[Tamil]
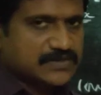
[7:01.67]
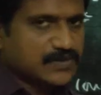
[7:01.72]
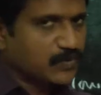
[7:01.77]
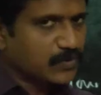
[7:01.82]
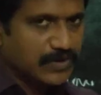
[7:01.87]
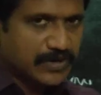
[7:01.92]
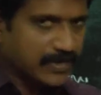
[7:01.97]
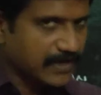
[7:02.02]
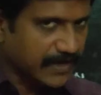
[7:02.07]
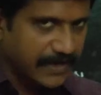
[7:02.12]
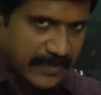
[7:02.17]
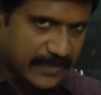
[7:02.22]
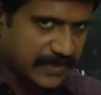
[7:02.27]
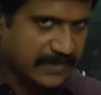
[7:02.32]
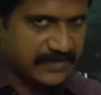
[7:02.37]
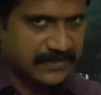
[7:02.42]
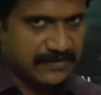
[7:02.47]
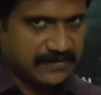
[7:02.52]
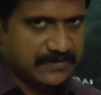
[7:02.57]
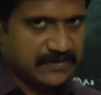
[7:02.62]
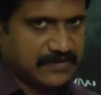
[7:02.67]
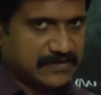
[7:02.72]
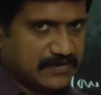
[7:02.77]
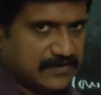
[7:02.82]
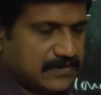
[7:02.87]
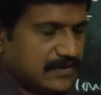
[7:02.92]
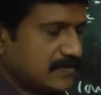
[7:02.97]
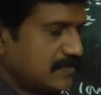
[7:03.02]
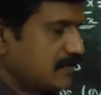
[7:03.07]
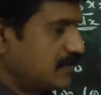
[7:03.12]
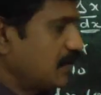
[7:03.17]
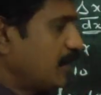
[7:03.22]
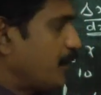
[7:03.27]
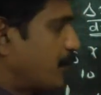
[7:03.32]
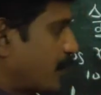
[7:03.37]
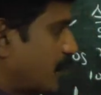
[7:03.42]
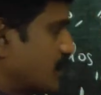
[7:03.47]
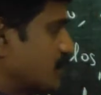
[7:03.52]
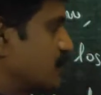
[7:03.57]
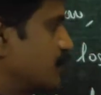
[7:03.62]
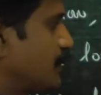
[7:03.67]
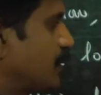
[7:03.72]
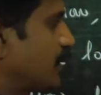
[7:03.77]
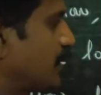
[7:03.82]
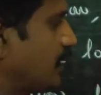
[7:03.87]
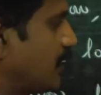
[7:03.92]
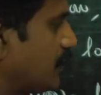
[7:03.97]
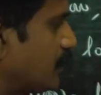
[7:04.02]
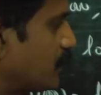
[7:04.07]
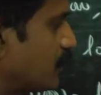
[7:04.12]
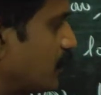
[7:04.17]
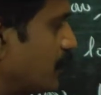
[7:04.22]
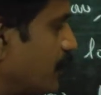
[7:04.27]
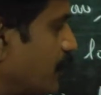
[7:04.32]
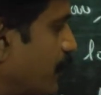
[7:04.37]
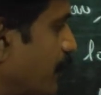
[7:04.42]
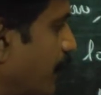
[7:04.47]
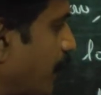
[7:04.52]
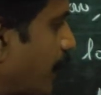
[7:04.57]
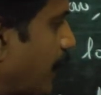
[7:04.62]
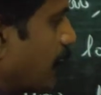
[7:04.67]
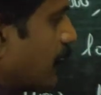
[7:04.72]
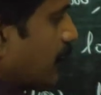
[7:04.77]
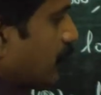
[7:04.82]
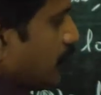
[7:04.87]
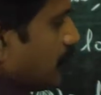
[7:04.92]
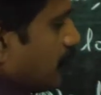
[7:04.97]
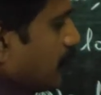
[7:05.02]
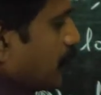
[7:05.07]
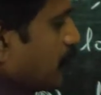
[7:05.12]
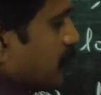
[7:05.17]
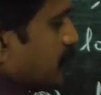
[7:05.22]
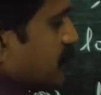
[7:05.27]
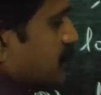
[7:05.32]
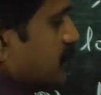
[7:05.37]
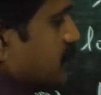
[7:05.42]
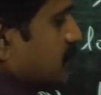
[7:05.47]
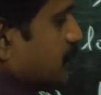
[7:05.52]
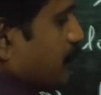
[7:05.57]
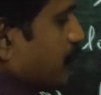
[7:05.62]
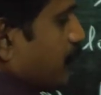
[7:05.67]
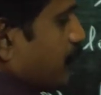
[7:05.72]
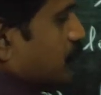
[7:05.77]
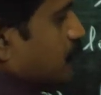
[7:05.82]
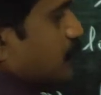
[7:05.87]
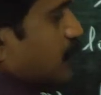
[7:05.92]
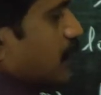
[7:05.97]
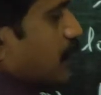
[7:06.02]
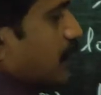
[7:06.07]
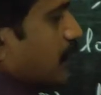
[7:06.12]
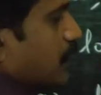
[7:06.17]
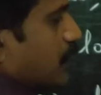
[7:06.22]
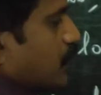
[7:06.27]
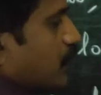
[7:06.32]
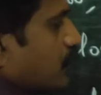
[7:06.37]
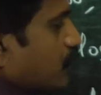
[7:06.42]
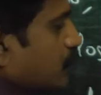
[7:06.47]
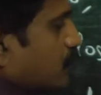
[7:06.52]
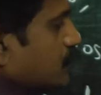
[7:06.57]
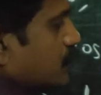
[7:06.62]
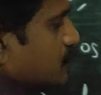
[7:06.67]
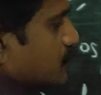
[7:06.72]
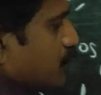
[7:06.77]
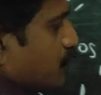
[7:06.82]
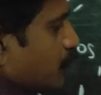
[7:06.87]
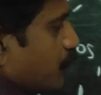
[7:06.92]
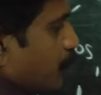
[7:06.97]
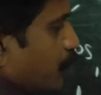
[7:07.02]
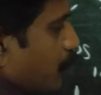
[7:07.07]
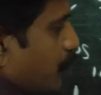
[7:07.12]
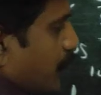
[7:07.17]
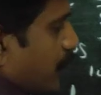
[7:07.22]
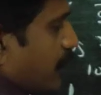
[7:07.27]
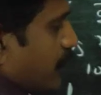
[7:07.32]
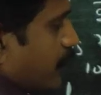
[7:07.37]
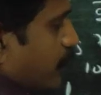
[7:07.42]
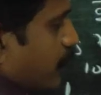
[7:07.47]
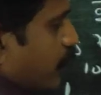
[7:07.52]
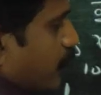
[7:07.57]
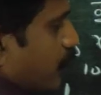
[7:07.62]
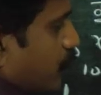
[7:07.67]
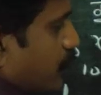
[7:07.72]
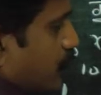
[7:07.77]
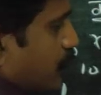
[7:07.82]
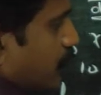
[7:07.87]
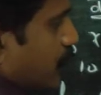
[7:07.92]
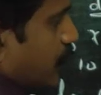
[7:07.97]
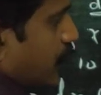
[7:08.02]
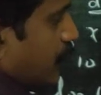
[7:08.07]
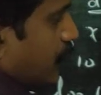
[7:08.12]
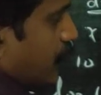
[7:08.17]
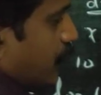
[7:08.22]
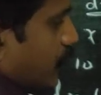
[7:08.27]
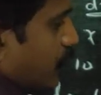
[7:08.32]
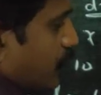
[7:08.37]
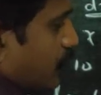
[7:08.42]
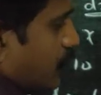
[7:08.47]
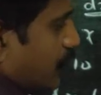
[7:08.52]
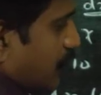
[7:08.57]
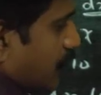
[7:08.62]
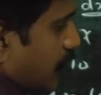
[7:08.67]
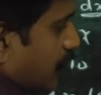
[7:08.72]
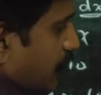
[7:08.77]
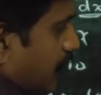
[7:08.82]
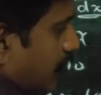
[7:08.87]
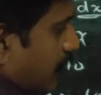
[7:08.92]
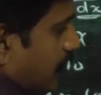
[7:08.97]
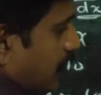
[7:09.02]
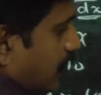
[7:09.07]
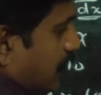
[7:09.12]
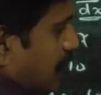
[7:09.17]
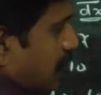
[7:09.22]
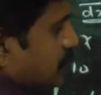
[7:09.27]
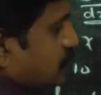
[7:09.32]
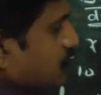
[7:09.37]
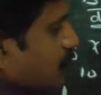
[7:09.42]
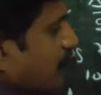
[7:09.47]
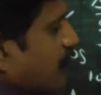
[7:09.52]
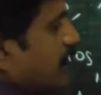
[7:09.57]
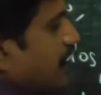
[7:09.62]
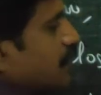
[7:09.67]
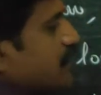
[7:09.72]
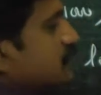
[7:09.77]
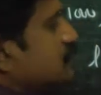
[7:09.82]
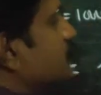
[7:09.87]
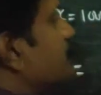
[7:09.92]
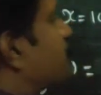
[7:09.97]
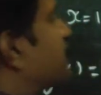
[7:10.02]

எக்ஸும் ஒன்றும் கிடையாது அப்ராக்சிமேட்லி ஈக்குவல் அப்போ திஸ் இஸ் அப்ராக்சிமேட்லி ஈக்குவல் டு ஜீரோ பாயிண்ட் ஃபோர் த்ரீ ஃபோர் த்ரீ எக்ஸோட வேல்யூஸ்